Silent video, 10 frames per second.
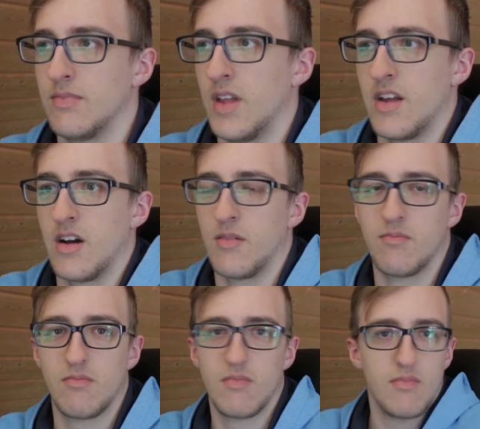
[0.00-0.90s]

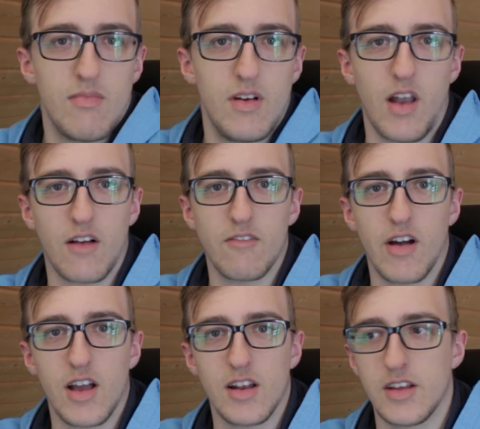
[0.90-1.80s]
naja,
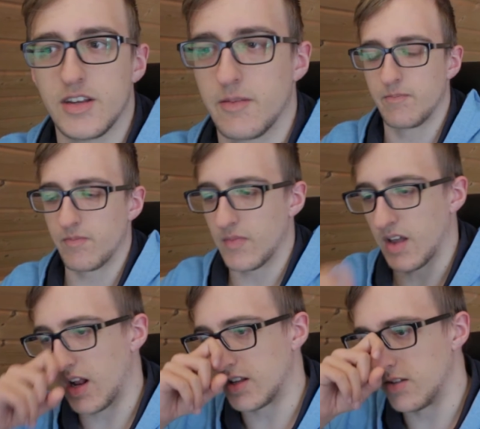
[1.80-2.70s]
langweilig,
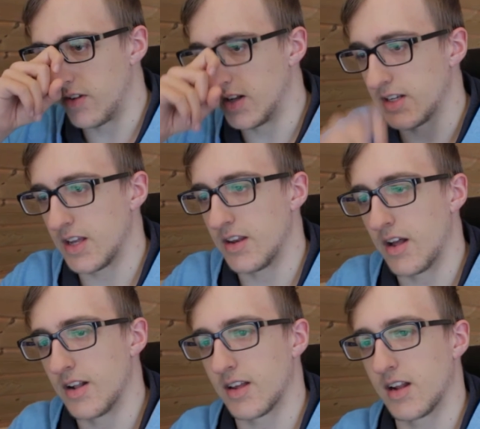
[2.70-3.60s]
relativ wenig
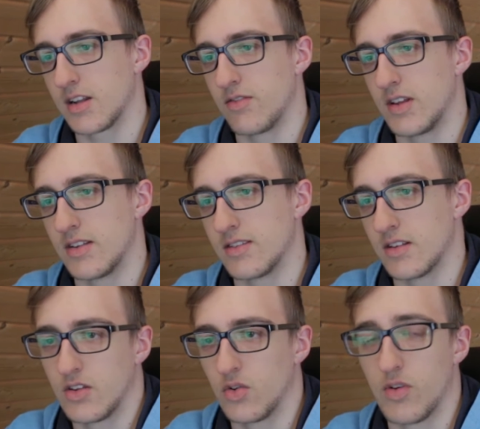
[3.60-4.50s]
Inhalt, relativ wenig
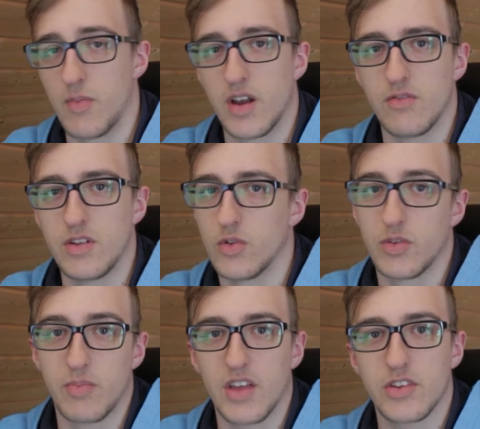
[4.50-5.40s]
Sinn, so wie meine
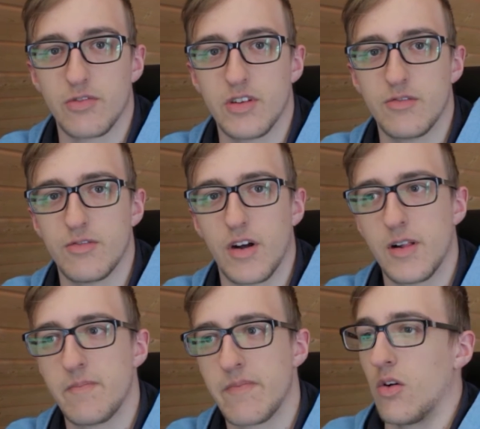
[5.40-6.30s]
Videos passt auf jeden
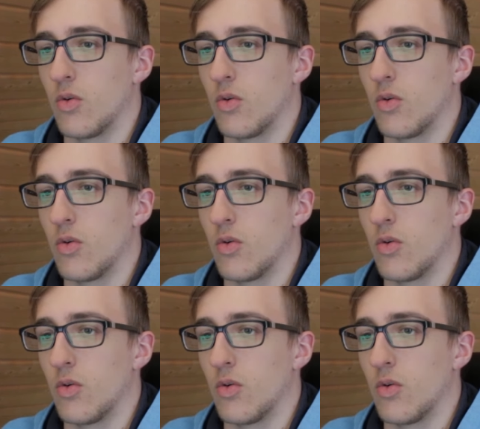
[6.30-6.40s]
Fall.